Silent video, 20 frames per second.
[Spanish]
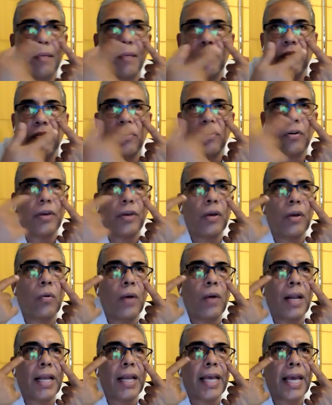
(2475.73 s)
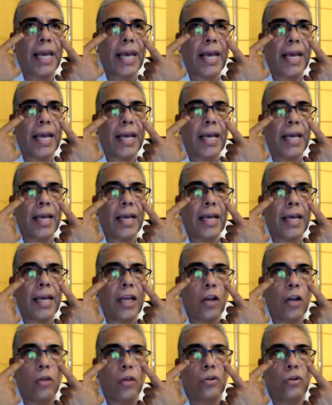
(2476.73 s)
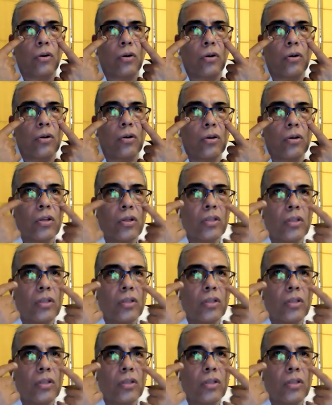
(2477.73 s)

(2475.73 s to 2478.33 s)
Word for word: en visión igual que el otro ojo.